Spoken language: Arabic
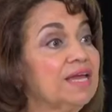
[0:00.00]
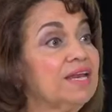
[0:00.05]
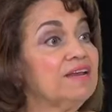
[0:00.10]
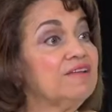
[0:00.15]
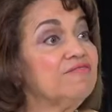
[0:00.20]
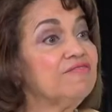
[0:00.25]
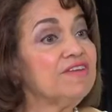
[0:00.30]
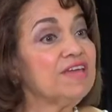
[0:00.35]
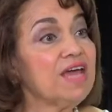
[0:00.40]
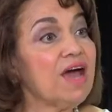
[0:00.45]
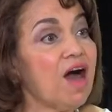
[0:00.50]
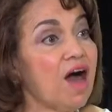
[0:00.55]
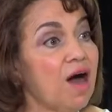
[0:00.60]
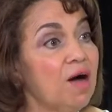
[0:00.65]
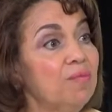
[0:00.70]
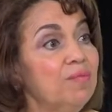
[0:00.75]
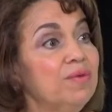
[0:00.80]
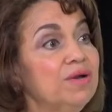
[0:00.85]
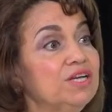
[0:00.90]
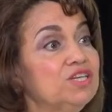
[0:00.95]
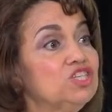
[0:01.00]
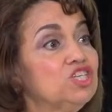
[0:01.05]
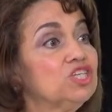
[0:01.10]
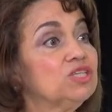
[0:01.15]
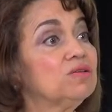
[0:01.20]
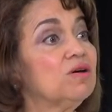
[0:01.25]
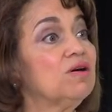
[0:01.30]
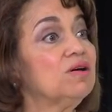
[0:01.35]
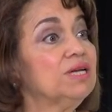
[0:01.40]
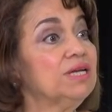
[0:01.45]
ان في امر
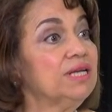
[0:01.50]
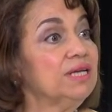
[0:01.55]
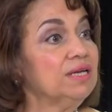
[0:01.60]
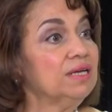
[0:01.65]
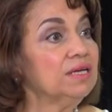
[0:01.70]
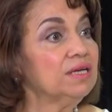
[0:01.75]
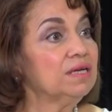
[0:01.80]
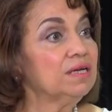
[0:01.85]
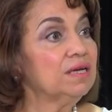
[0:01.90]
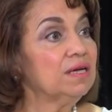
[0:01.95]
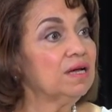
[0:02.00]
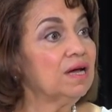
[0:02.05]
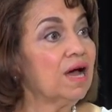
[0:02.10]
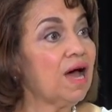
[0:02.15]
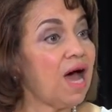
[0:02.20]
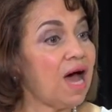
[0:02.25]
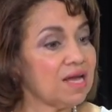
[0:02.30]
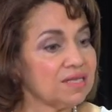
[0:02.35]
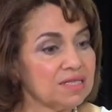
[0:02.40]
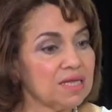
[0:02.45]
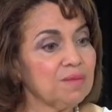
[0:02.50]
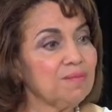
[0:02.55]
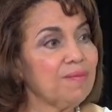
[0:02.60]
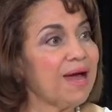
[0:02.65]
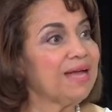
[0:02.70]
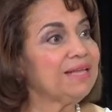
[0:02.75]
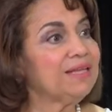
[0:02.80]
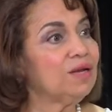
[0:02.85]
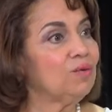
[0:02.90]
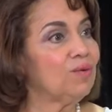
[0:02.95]
شيطاني حاصل
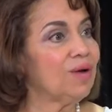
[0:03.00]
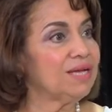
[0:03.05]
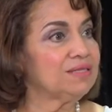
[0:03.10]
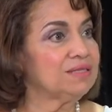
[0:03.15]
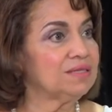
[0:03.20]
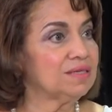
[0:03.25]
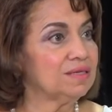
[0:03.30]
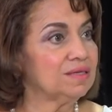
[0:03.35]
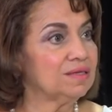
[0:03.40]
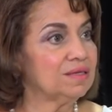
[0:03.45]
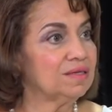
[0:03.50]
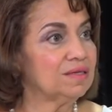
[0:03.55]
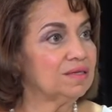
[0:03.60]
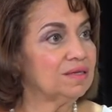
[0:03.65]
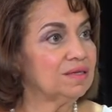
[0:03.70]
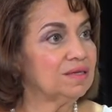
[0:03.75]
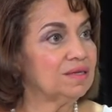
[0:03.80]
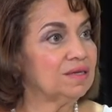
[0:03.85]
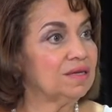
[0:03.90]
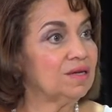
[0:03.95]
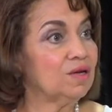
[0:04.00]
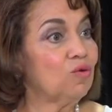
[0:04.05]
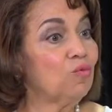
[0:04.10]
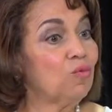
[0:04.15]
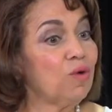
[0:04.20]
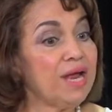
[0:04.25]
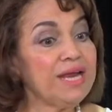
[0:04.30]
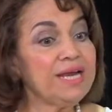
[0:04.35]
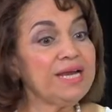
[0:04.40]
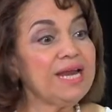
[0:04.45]
معاه دلوقتي
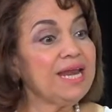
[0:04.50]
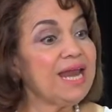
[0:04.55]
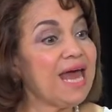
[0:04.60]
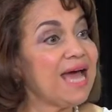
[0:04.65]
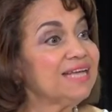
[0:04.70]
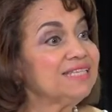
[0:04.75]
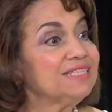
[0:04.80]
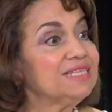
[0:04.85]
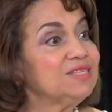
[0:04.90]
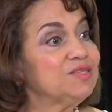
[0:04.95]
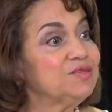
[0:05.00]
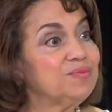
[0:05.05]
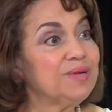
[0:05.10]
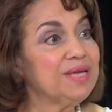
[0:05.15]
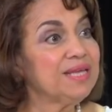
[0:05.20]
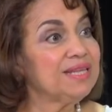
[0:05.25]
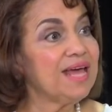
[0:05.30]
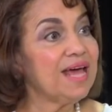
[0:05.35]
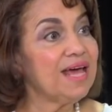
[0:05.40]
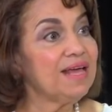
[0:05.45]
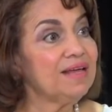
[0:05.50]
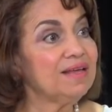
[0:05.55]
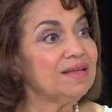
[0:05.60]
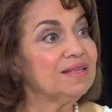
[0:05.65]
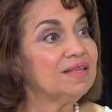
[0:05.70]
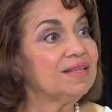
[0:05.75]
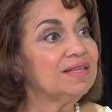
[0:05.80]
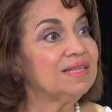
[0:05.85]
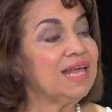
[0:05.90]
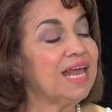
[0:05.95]
وان اللي حاسس بيه ده
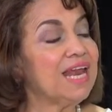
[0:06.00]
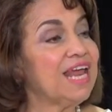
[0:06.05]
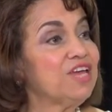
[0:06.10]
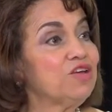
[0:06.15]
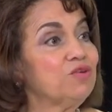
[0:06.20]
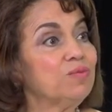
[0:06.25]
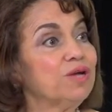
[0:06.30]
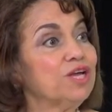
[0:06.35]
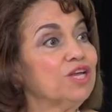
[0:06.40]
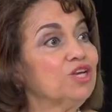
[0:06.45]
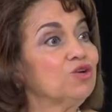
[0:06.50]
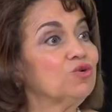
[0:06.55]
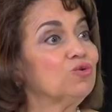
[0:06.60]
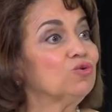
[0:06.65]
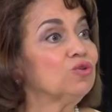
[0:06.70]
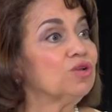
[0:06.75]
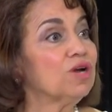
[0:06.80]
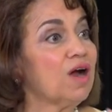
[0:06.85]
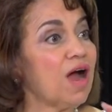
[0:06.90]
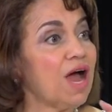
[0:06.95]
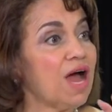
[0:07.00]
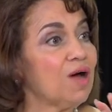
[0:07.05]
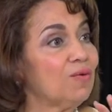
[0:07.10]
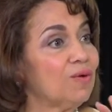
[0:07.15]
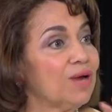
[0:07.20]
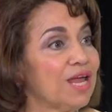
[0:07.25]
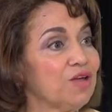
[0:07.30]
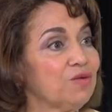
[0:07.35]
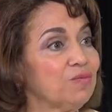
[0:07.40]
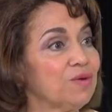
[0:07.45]
ده لا يمكن يكون راحه
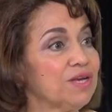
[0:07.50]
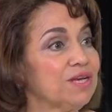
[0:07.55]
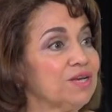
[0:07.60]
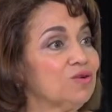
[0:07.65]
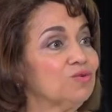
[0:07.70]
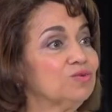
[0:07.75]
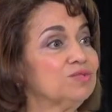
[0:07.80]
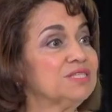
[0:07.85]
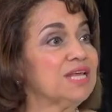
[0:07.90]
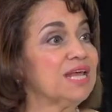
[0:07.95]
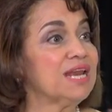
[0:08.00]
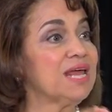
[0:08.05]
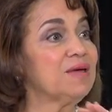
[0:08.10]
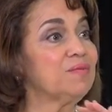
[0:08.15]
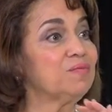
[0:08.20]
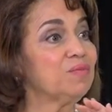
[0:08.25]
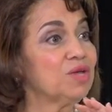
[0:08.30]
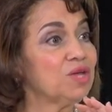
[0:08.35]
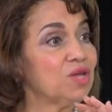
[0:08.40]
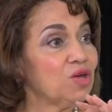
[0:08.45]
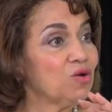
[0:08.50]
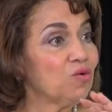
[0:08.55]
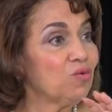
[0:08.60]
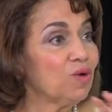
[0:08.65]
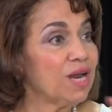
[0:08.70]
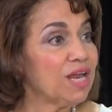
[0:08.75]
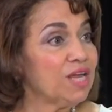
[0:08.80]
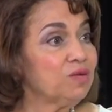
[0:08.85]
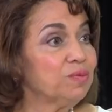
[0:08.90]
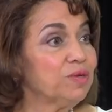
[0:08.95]
ولا يمكن يكون سلام
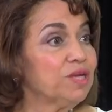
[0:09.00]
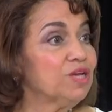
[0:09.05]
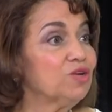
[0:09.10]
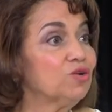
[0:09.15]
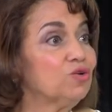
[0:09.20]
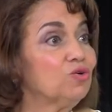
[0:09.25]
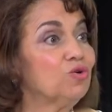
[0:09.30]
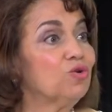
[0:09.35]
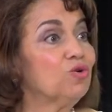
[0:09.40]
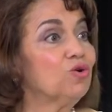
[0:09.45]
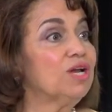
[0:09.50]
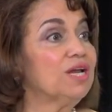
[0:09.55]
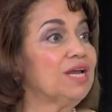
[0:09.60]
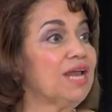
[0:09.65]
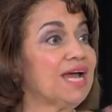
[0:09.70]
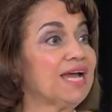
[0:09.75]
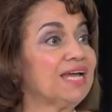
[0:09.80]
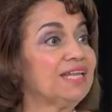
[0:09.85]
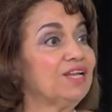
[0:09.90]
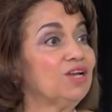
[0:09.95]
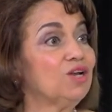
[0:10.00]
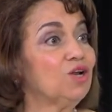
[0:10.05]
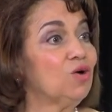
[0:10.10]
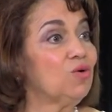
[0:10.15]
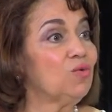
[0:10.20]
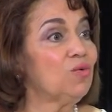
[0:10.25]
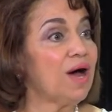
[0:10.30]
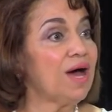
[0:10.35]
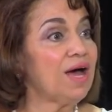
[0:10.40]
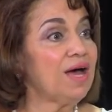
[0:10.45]
ولا يمكن يكون كل الحاجات اللي
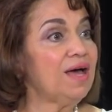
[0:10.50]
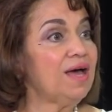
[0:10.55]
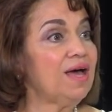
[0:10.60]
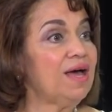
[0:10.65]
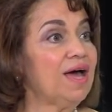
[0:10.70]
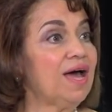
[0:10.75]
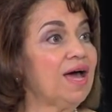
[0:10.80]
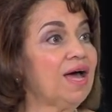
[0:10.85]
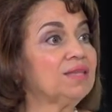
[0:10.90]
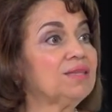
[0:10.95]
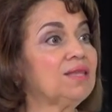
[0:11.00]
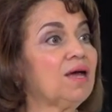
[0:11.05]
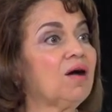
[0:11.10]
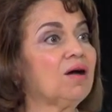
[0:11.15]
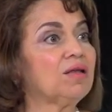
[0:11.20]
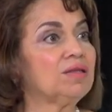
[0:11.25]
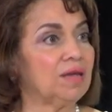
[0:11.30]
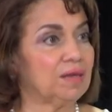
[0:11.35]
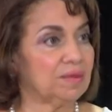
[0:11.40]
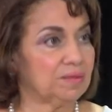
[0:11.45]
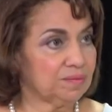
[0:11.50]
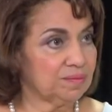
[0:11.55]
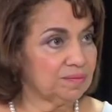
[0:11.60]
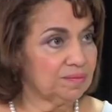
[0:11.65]
هو اعتقدها